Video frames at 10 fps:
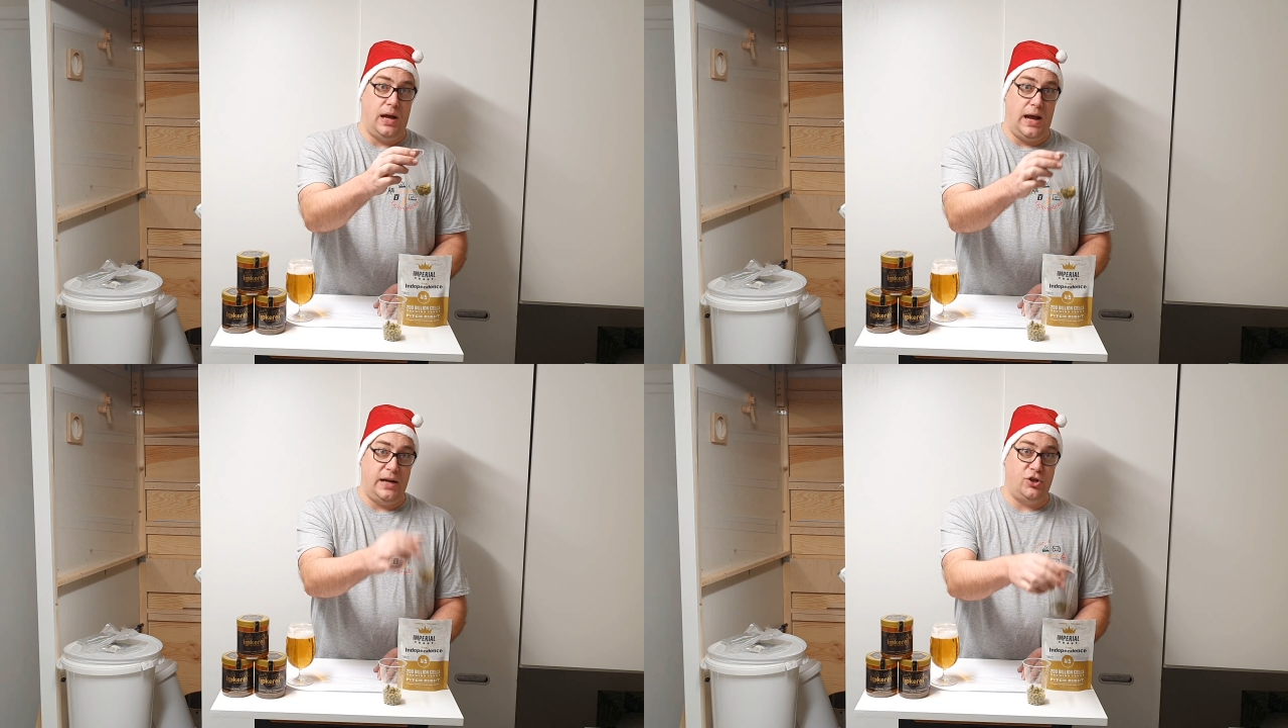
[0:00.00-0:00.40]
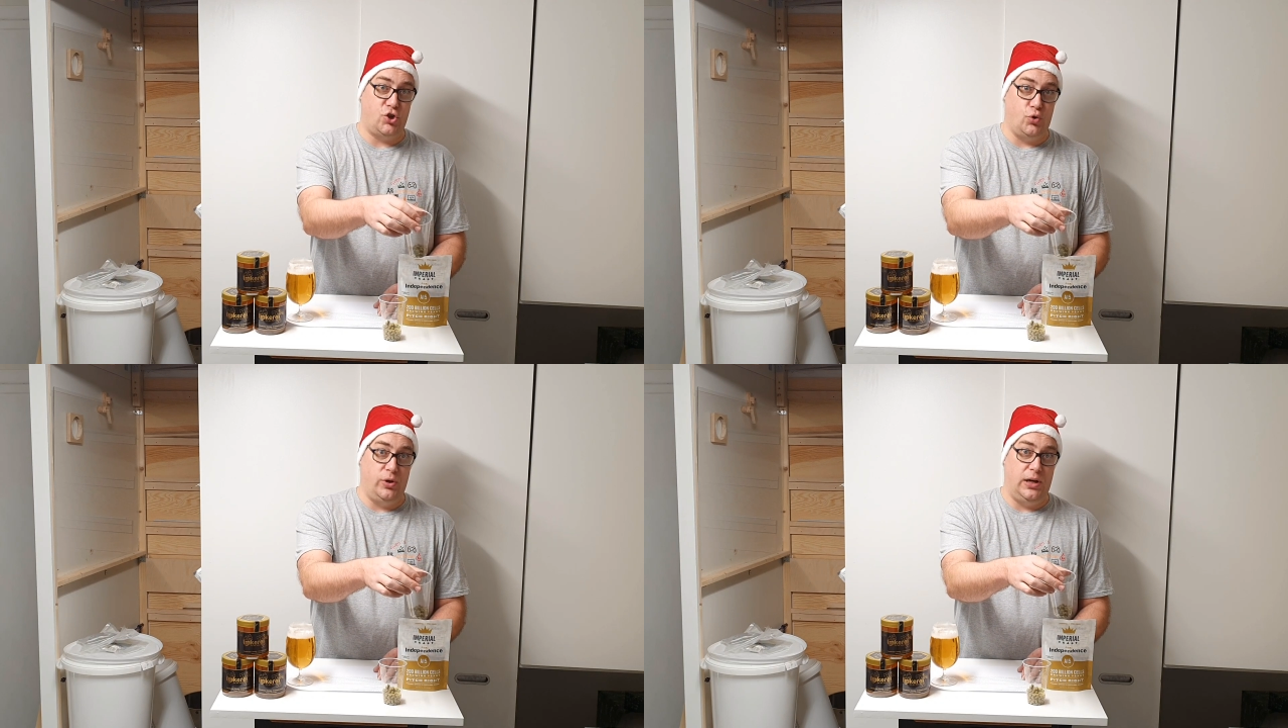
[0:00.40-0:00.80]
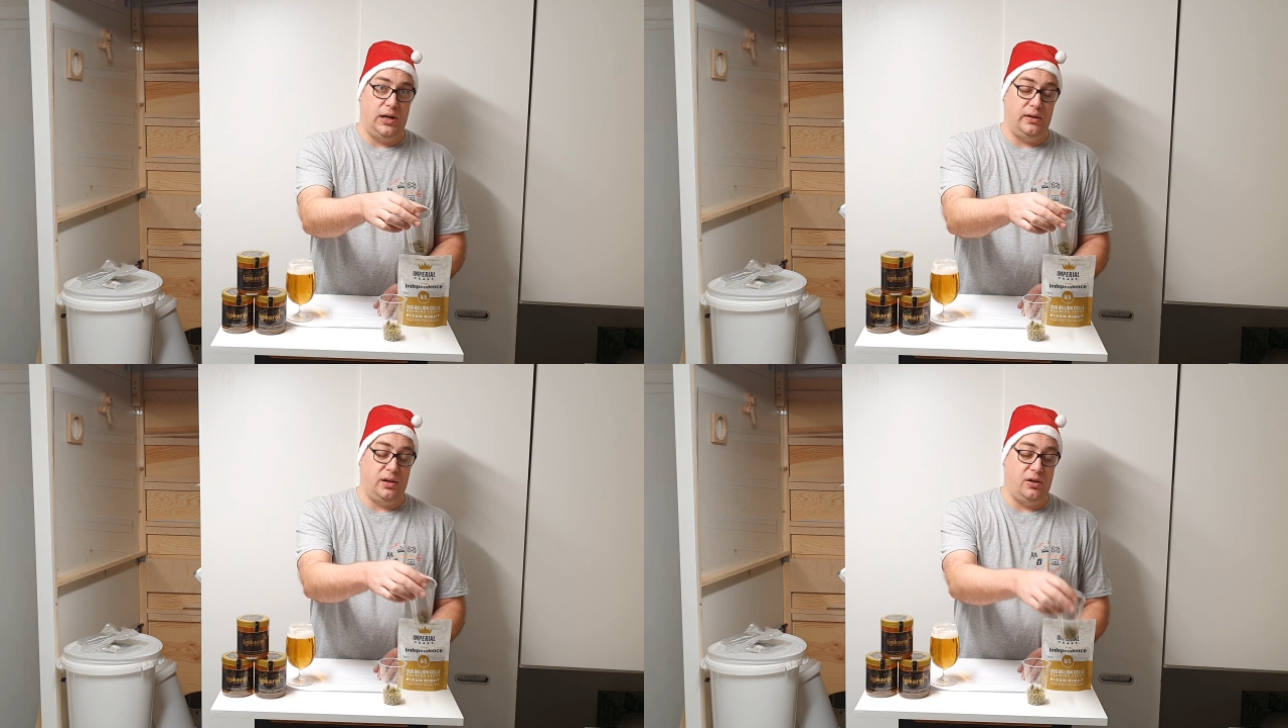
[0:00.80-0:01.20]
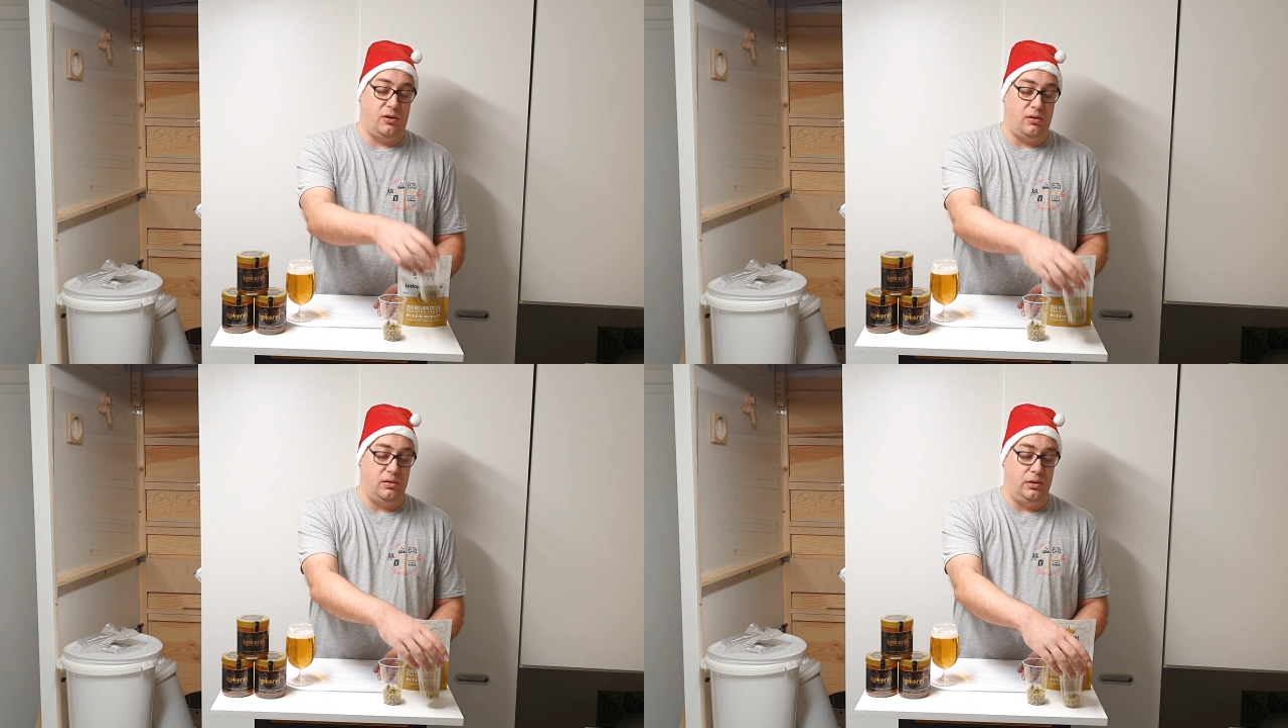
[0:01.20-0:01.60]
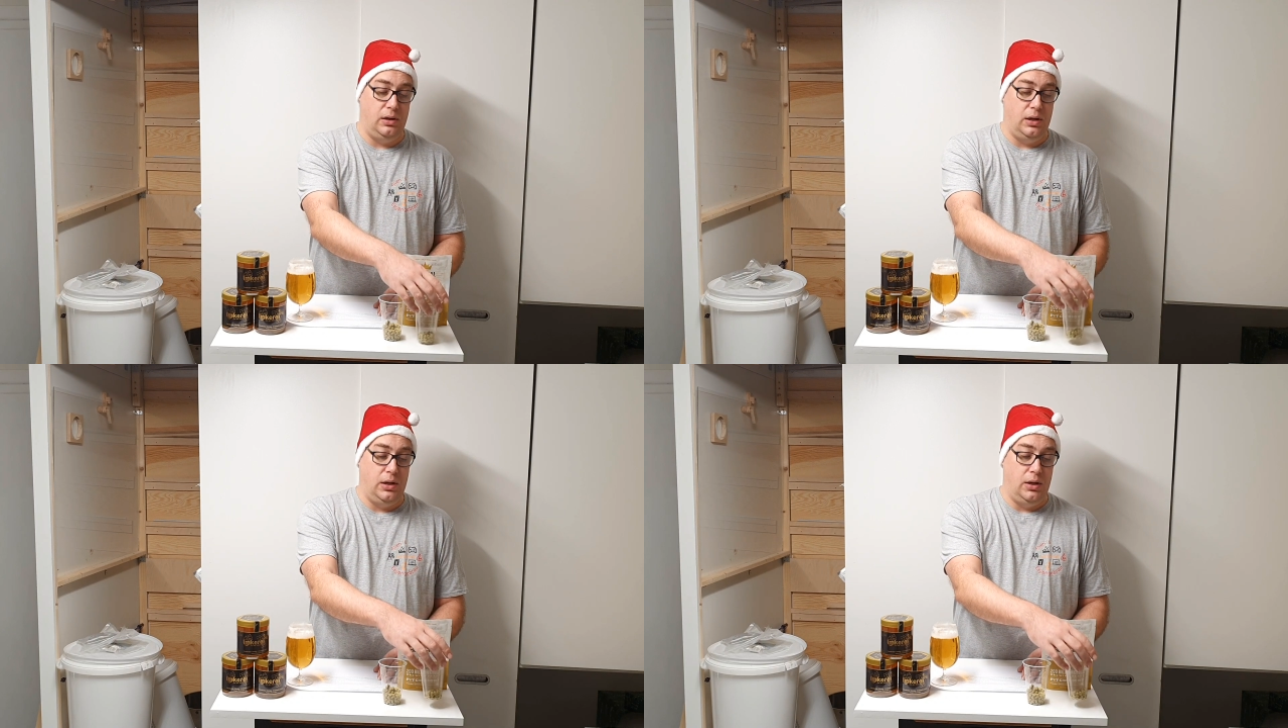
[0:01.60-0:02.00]
eine Stunde lang drin
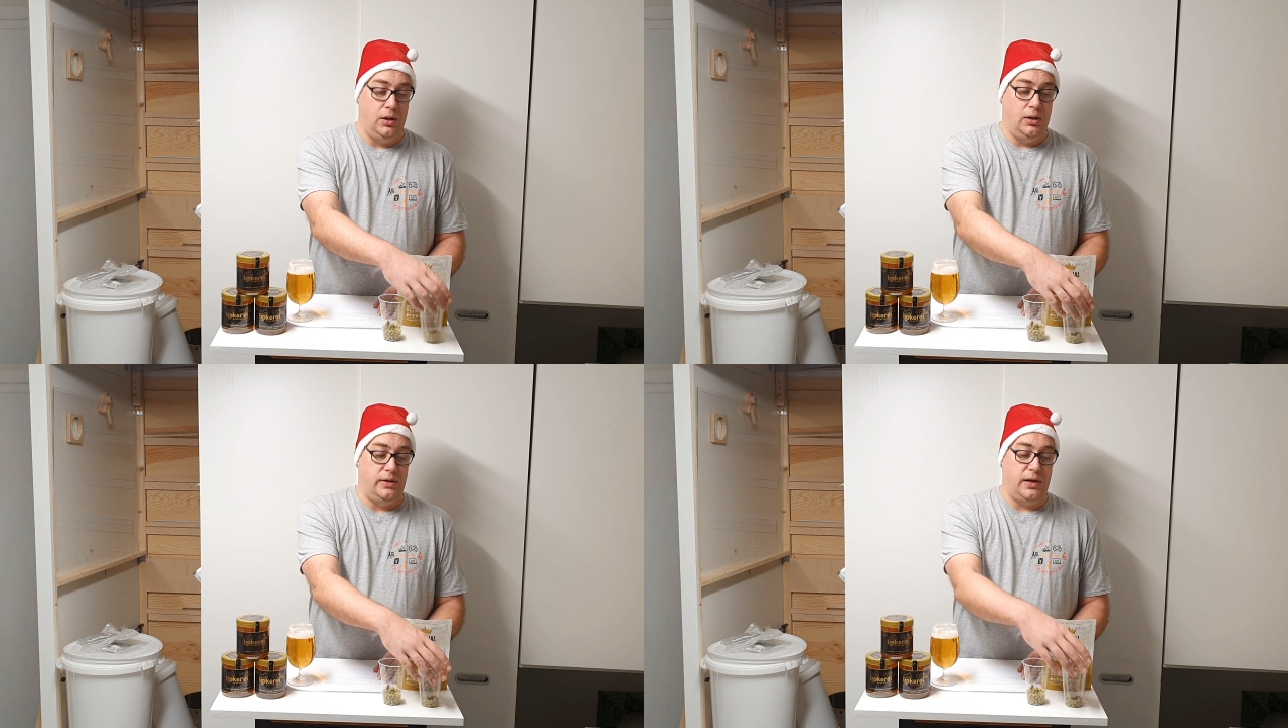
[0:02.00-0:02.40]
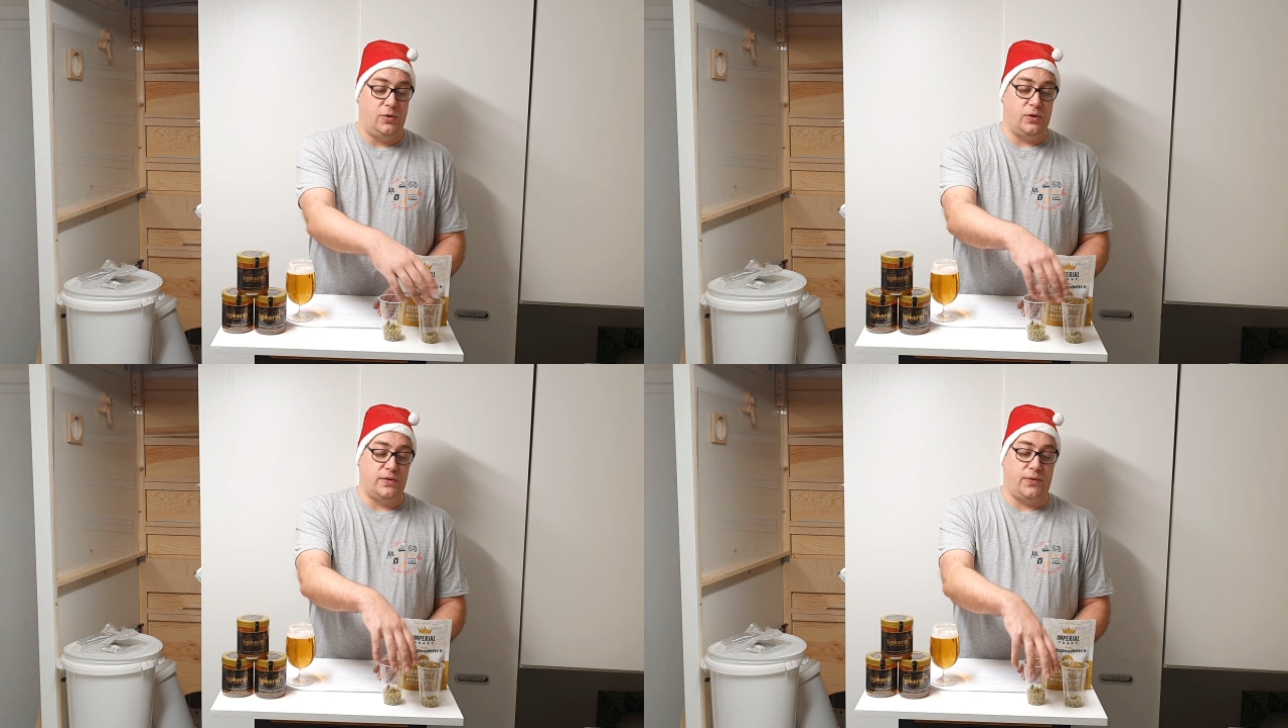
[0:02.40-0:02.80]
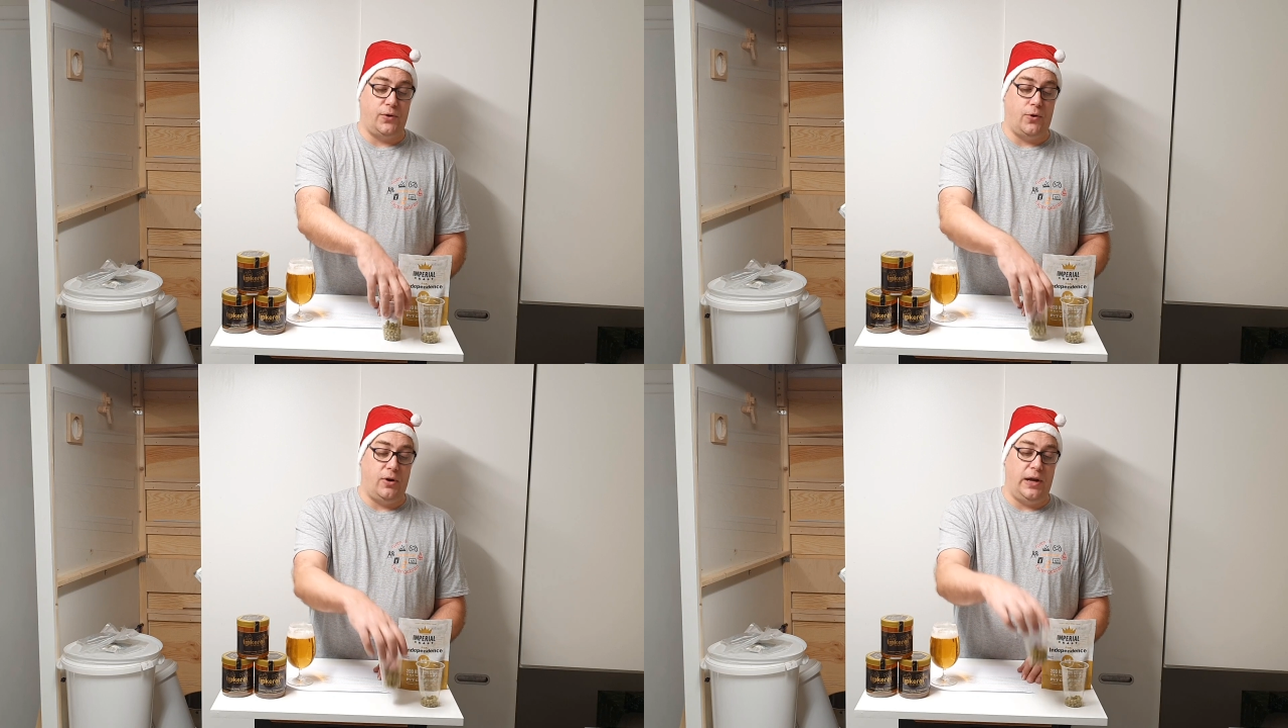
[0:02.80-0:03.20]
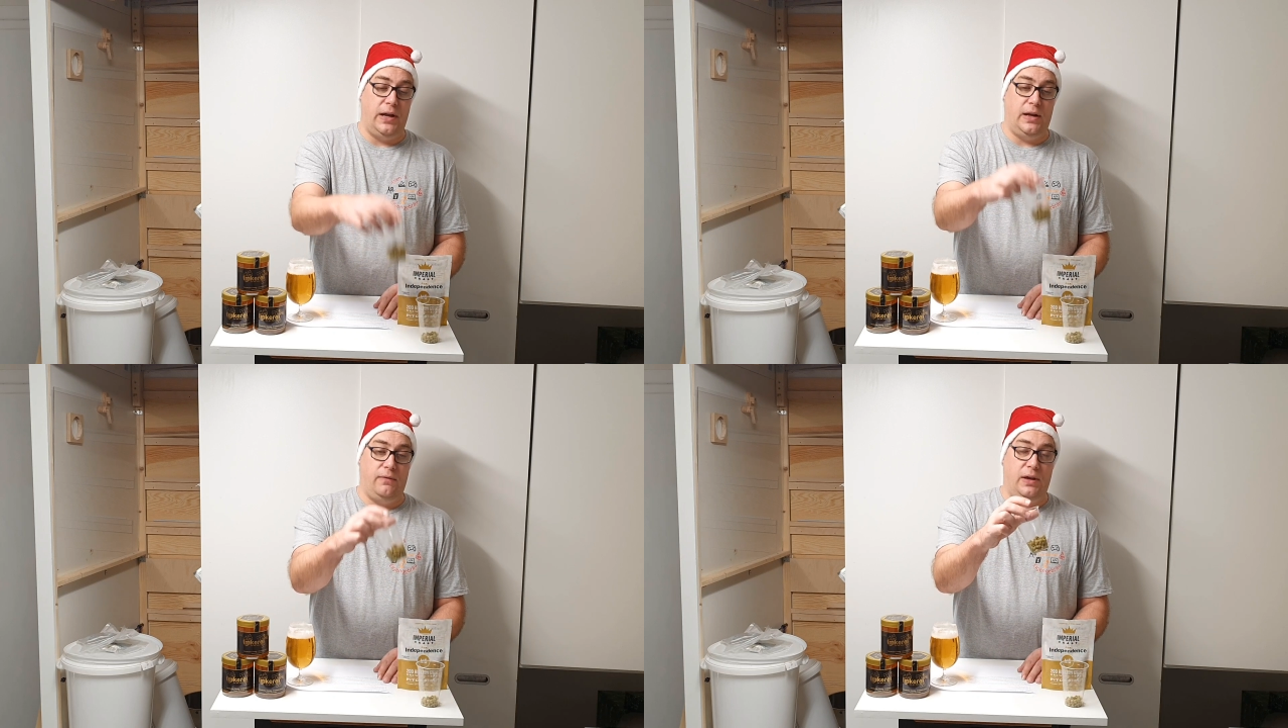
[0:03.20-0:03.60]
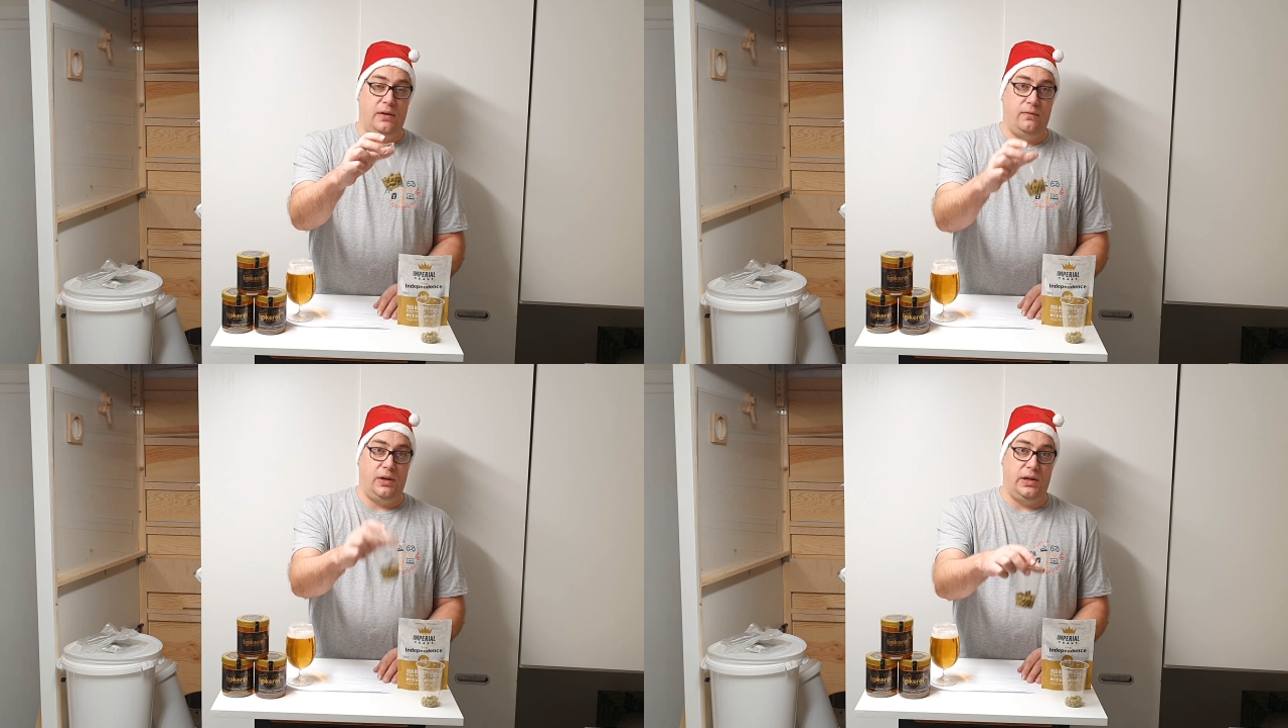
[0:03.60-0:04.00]
kochen. Dann kurz vor Kochende
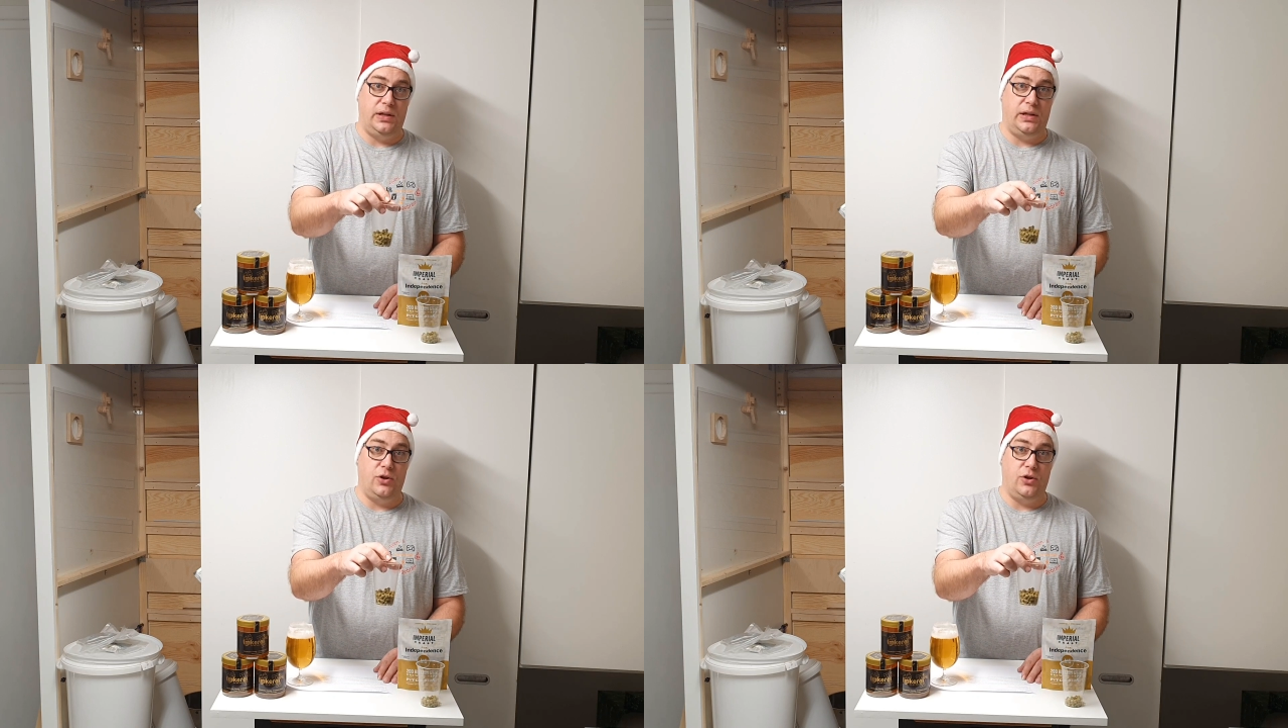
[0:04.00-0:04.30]
werden wir